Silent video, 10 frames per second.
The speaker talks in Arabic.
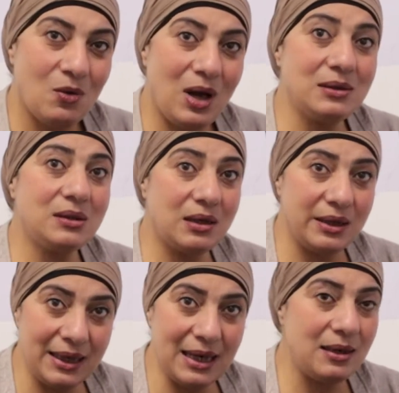حتى
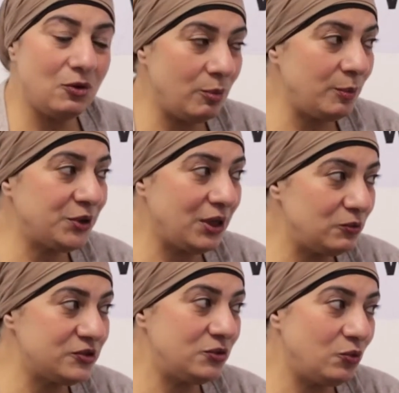الرجاله اللي هم
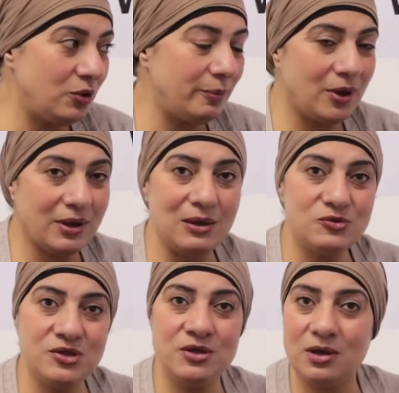متجوزين وكبار
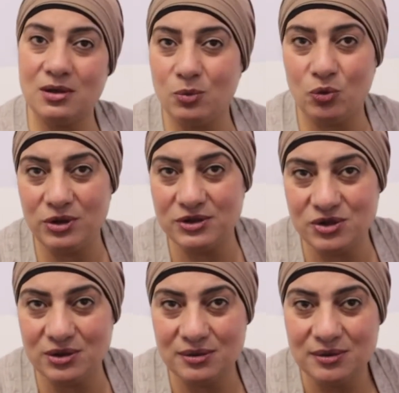عاوزين يجربوا كل
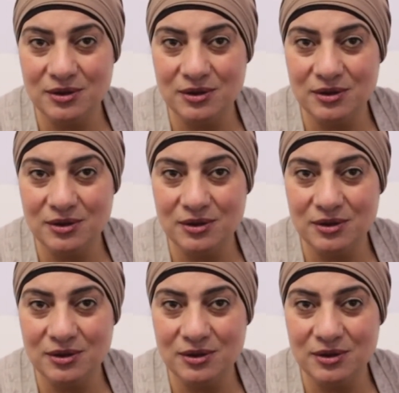شيء